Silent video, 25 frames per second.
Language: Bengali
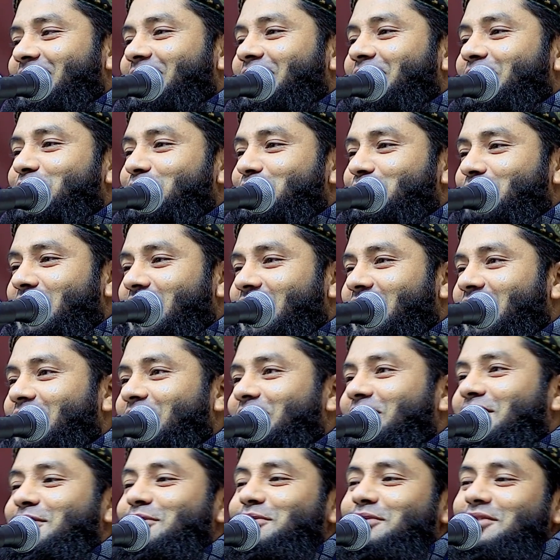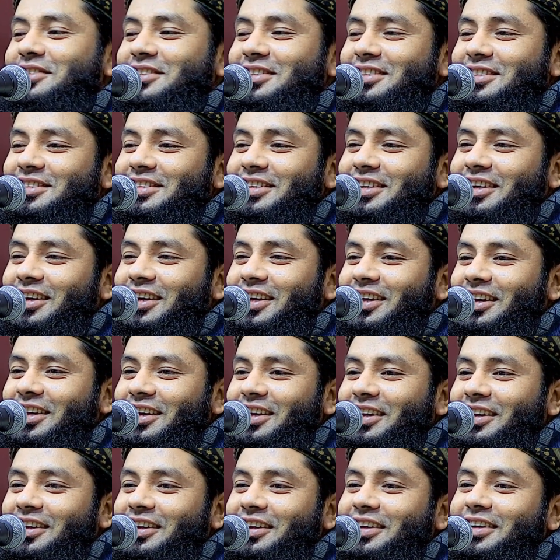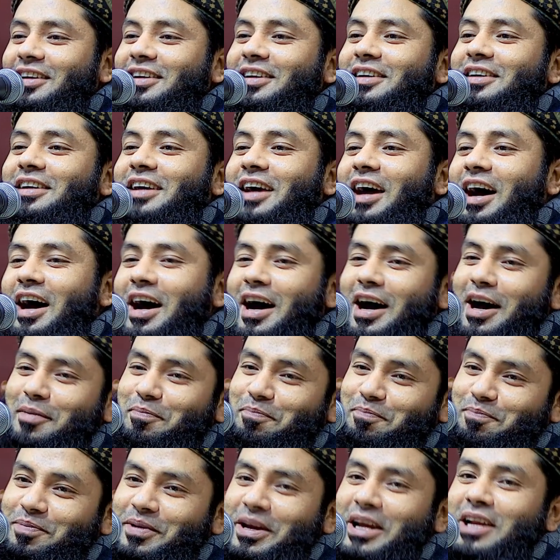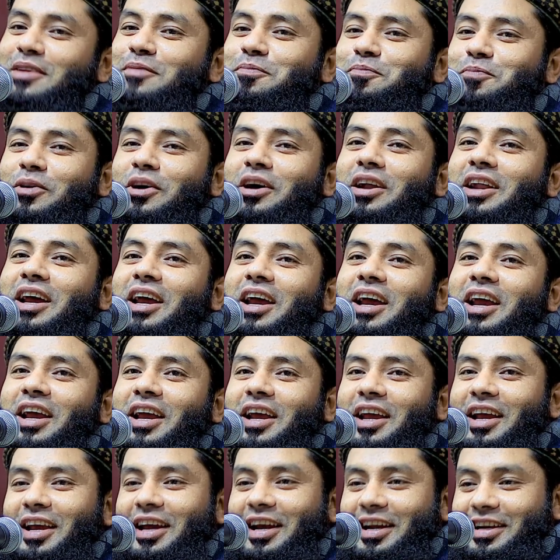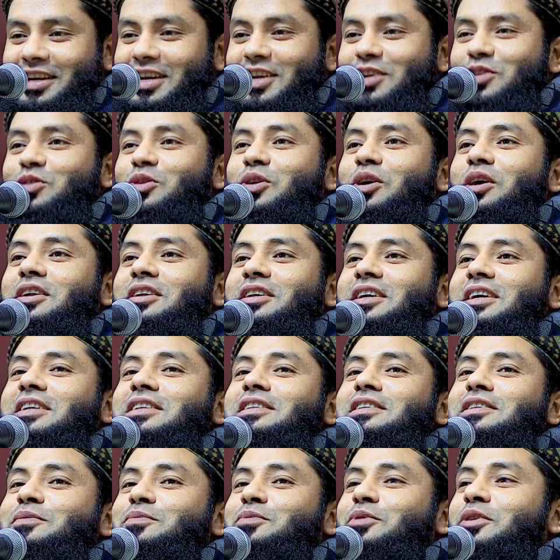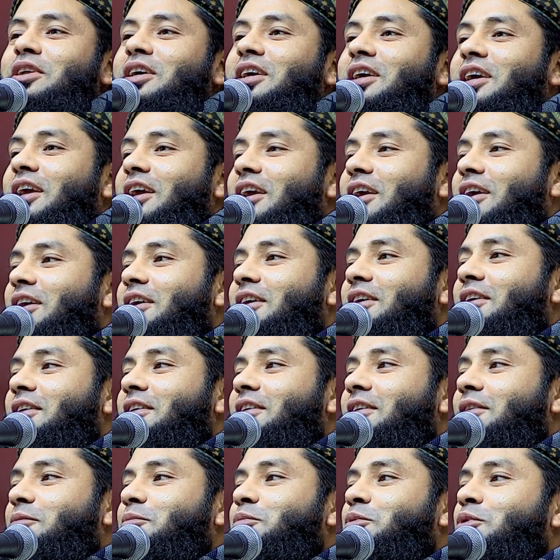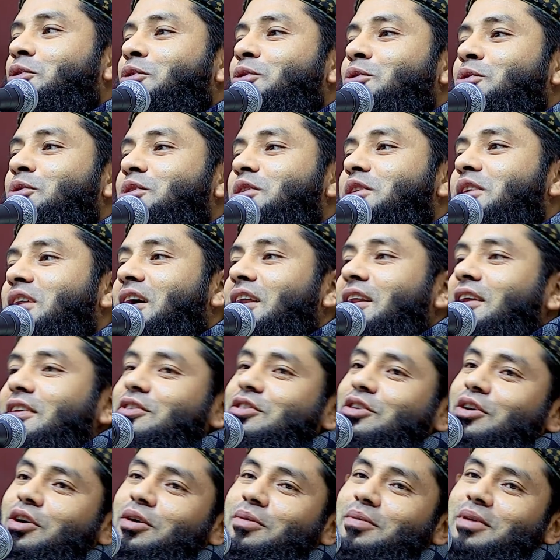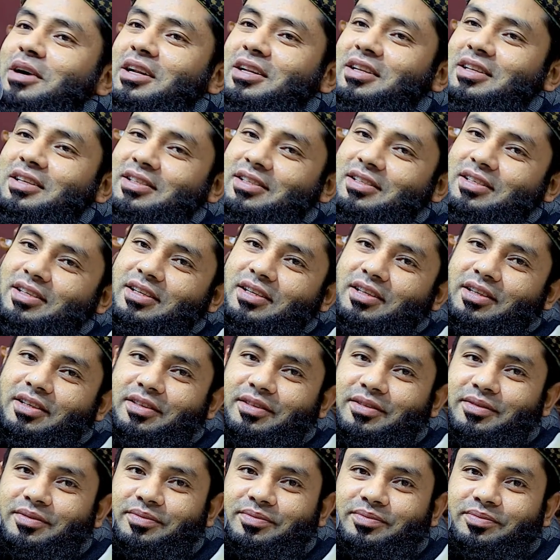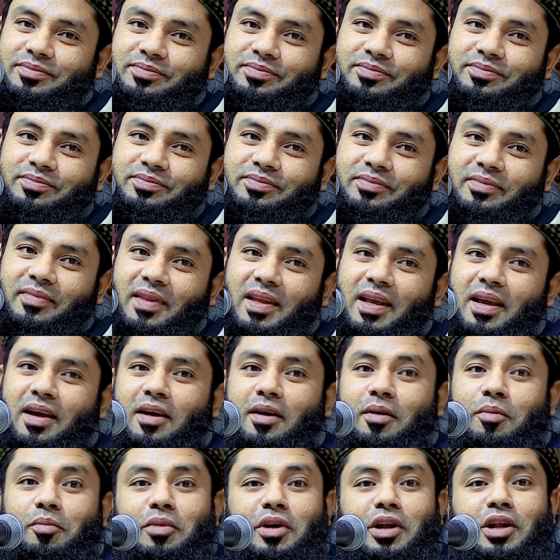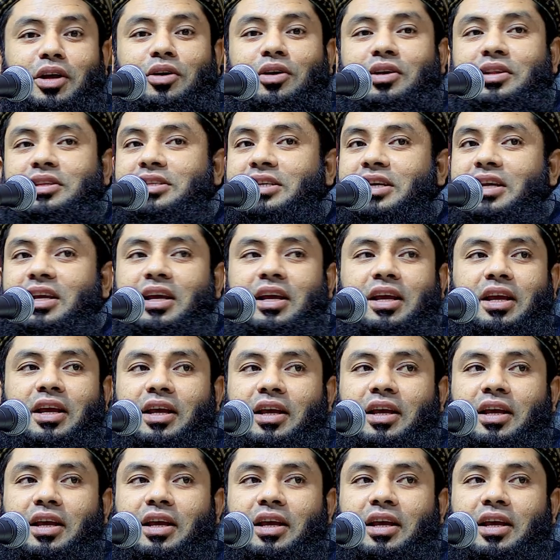তো একদম বাংলা কথা বলতেছে হাফ প্যান্ট পরে একটা শর্ট গেঞ্জি পরে পুরুষ নারী সব হাঁটতেছে মনে হচ্ছে